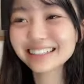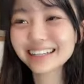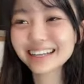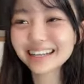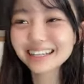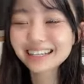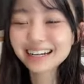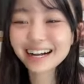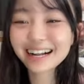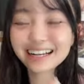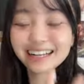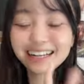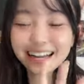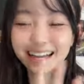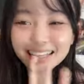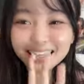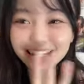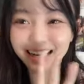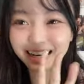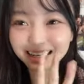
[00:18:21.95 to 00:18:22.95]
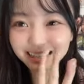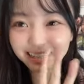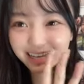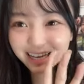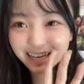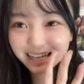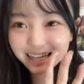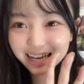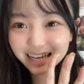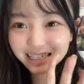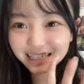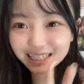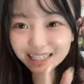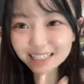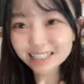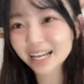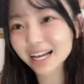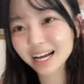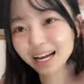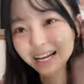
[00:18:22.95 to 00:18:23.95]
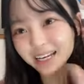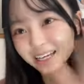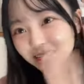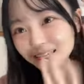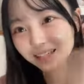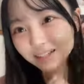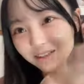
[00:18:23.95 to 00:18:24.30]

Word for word: 隣がレンにあるさぎ大好きさんありが